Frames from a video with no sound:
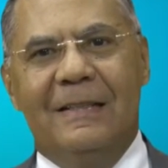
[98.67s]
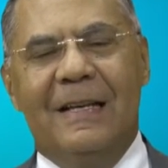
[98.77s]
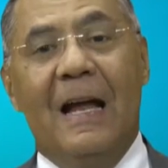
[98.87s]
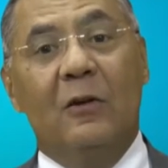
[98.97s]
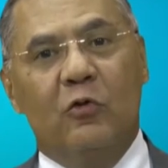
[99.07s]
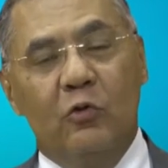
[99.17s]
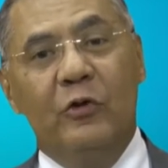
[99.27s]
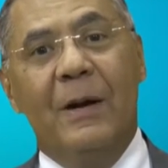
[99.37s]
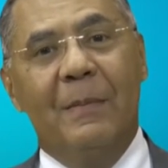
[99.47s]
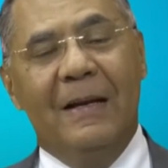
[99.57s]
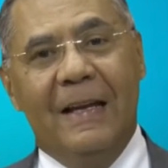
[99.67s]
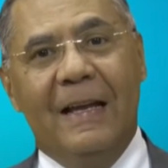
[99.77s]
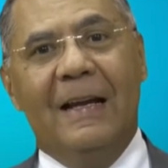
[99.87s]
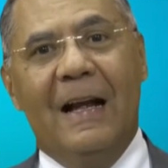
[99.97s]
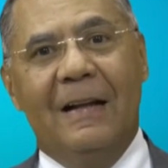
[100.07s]
de alguna
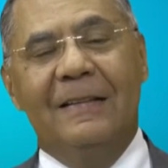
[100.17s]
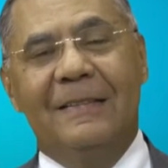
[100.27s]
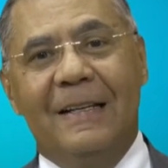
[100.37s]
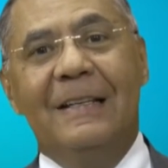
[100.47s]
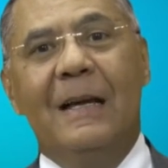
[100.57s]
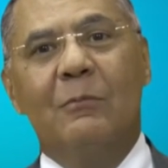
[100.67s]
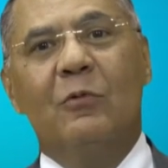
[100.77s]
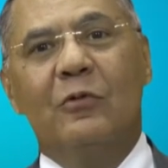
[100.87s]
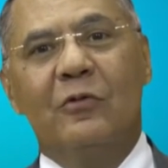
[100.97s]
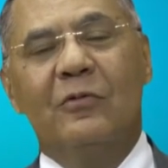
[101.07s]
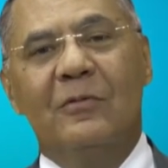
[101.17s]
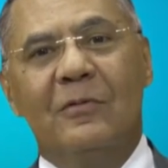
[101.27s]
manera tenemos